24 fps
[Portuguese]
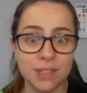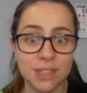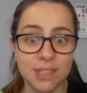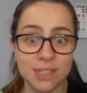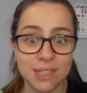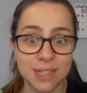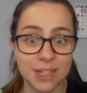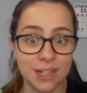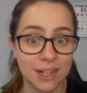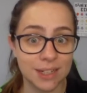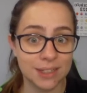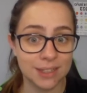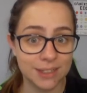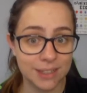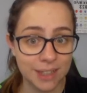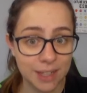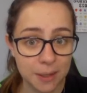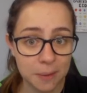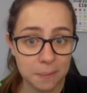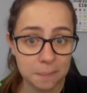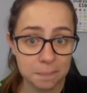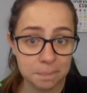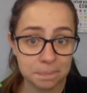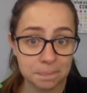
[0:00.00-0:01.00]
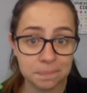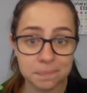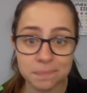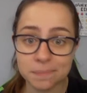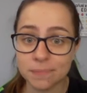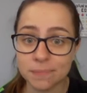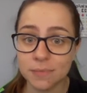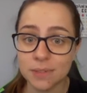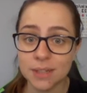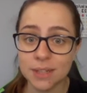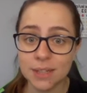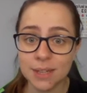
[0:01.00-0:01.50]
será D.
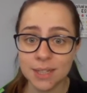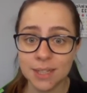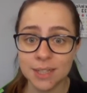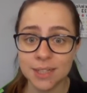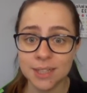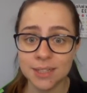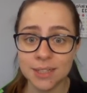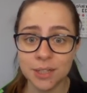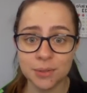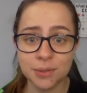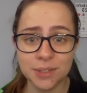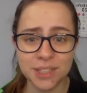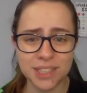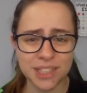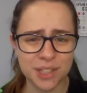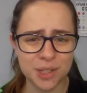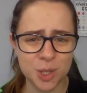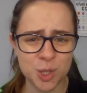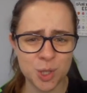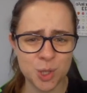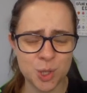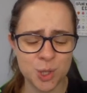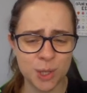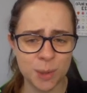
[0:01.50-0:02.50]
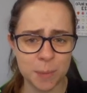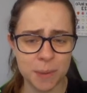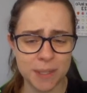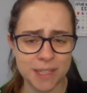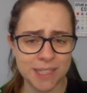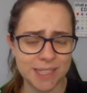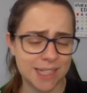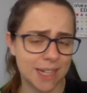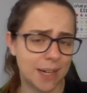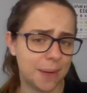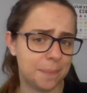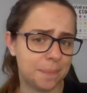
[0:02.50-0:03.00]
Então, o que, a gente tem que
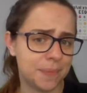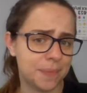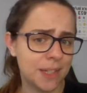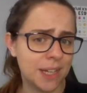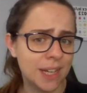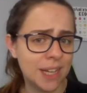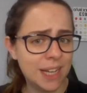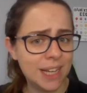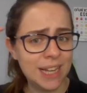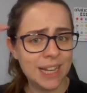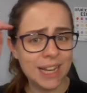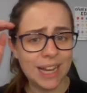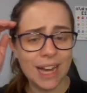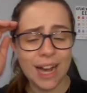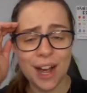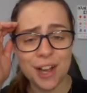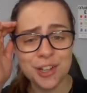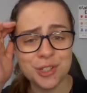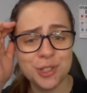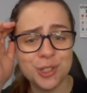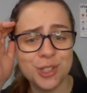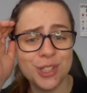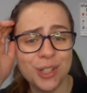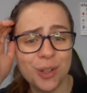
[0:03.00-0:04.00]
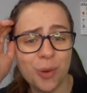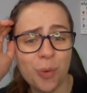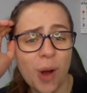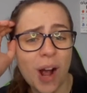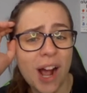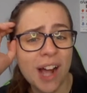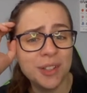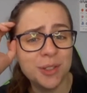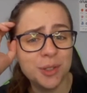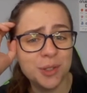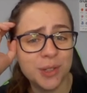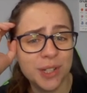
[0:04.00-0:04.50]
pensar? A gente tem
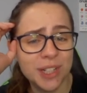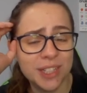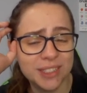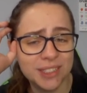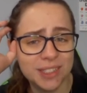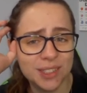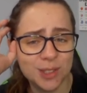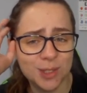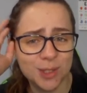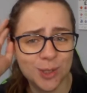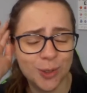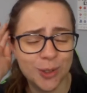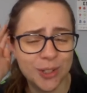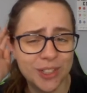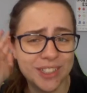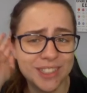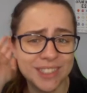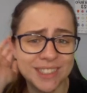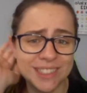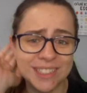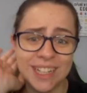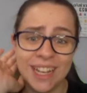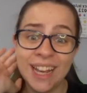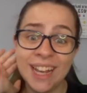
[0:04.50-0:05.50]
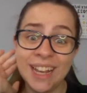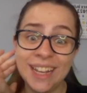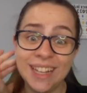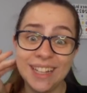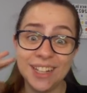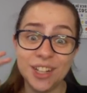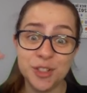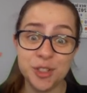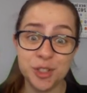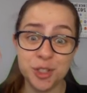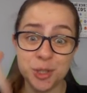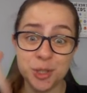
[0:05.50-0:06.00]
quatro resistores
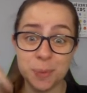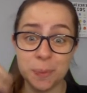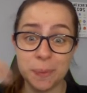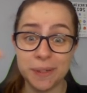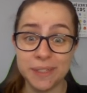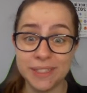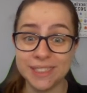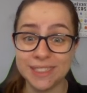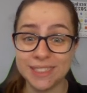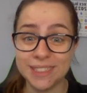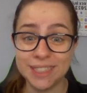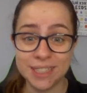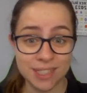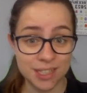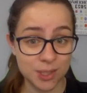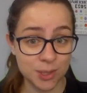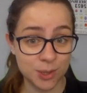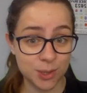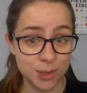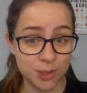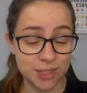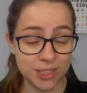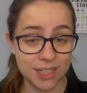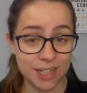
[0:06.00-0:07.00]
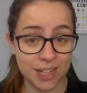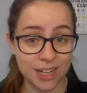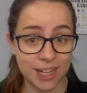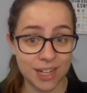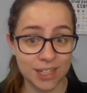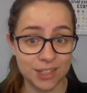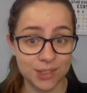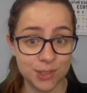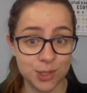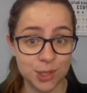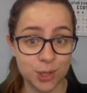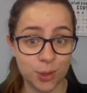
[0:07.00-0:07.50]
e a gente precisa associar
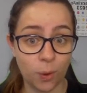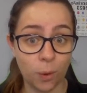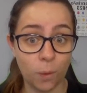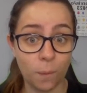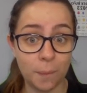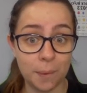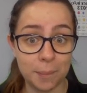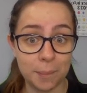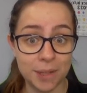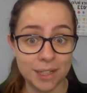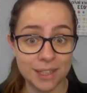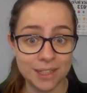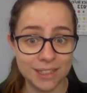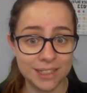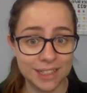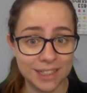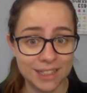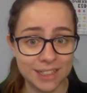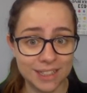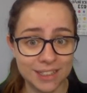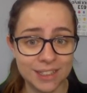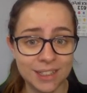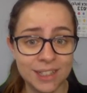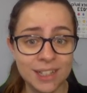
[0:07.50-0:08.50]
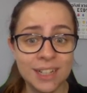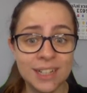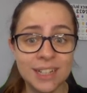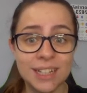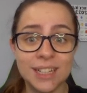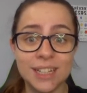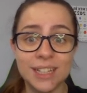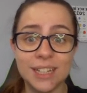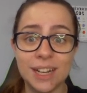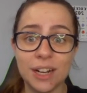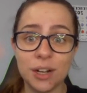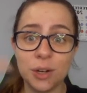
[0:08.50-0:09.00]
eles de alguma maneira
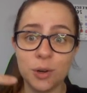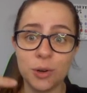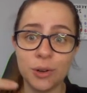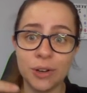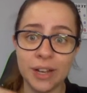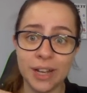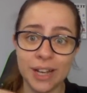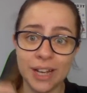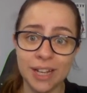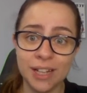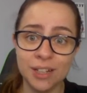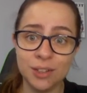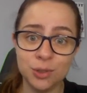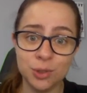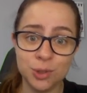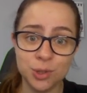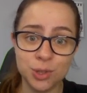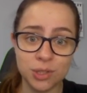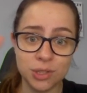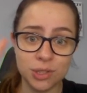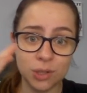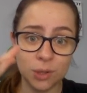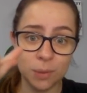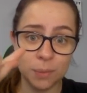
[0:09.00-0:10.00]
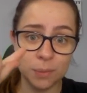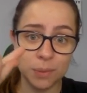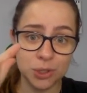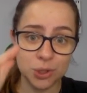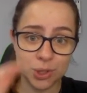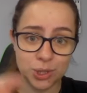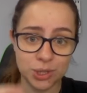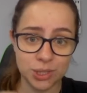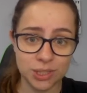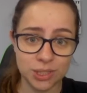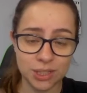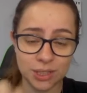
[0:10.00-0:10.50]
que a corrente
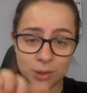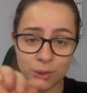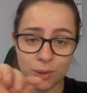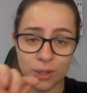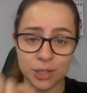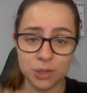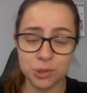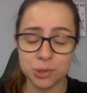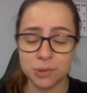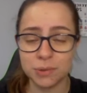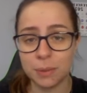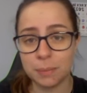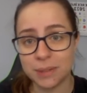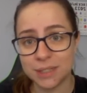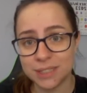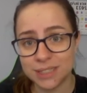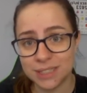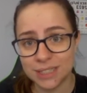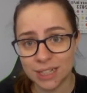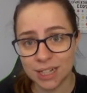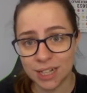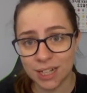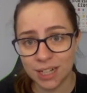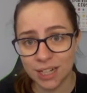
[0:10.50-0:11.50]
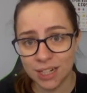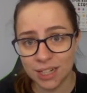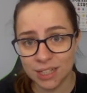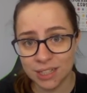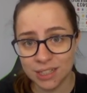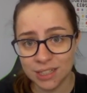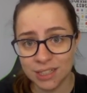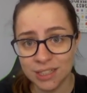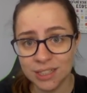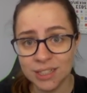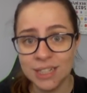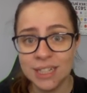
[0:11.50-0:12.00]
obtida, a corrente que vai passar
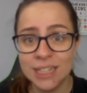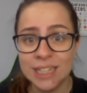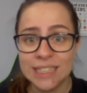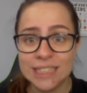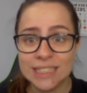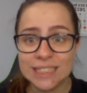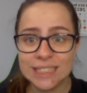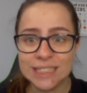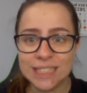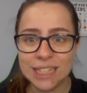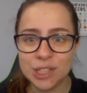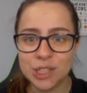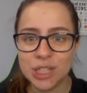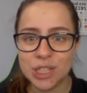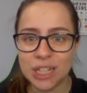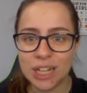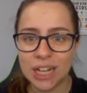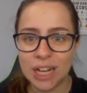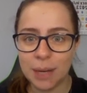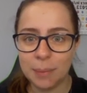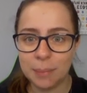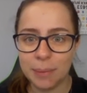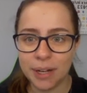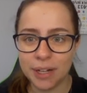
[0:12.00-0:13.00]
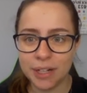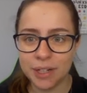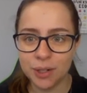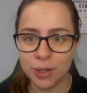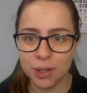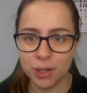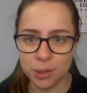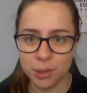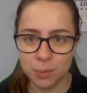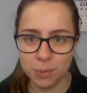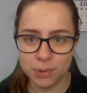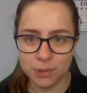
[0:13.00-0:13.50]
ali, seja a
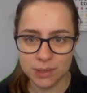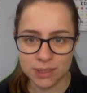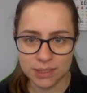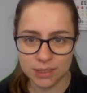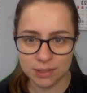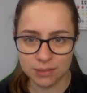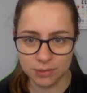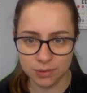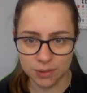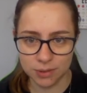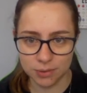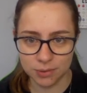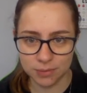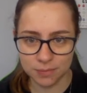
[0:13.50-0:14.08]
maior possível